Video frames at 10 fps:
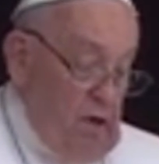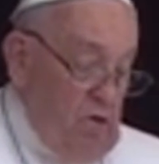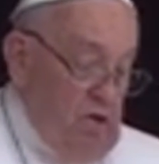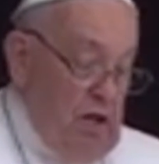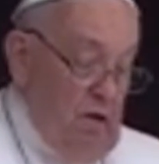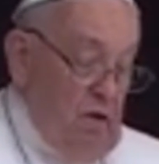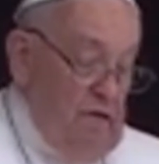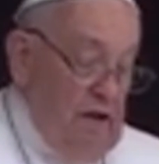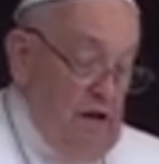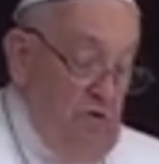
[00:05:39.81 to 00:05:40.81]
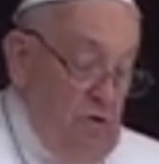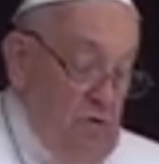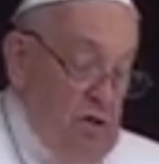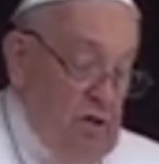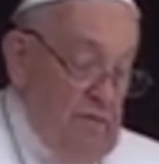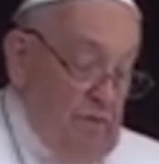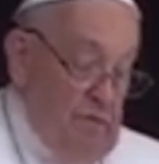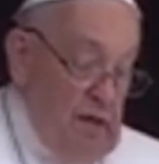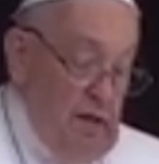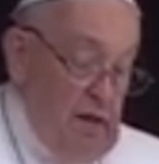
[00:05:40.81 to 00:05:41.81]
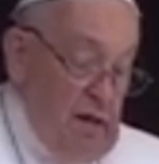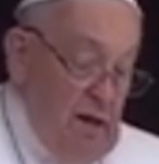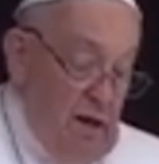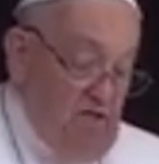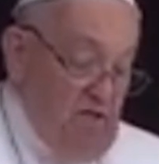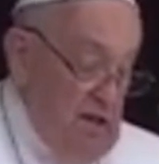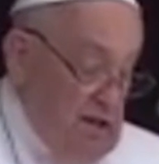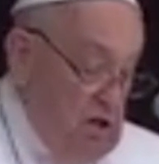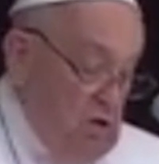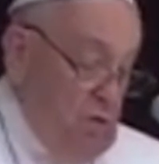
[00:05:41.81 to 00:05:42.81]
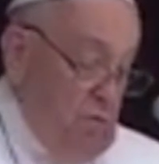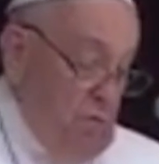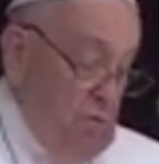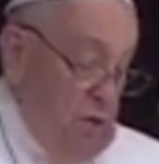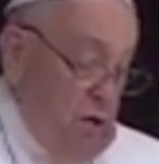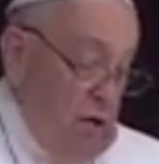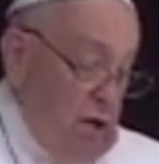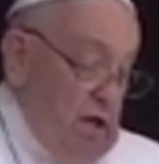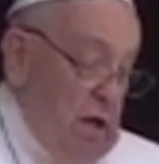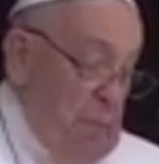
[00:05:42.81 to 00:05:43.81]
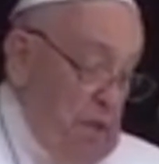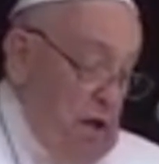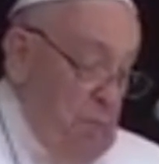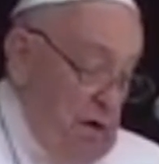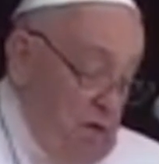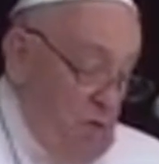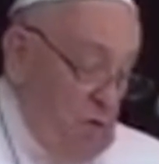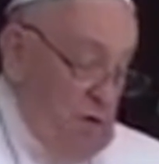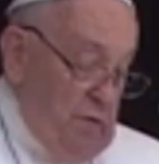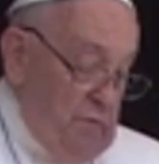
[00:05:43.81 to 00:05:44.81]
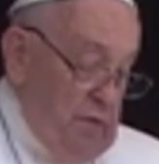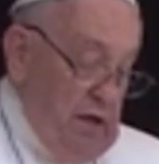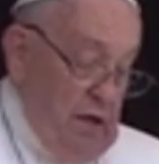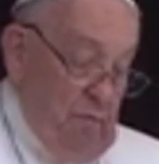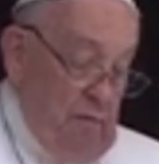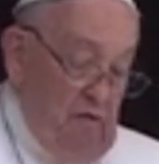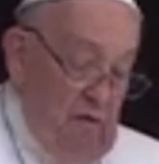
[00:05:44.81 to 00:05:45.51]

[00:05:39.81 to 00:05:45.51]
Hôm nay cũng là lễ nhớ Thánh soan Vianney, bổn mạng các cha sở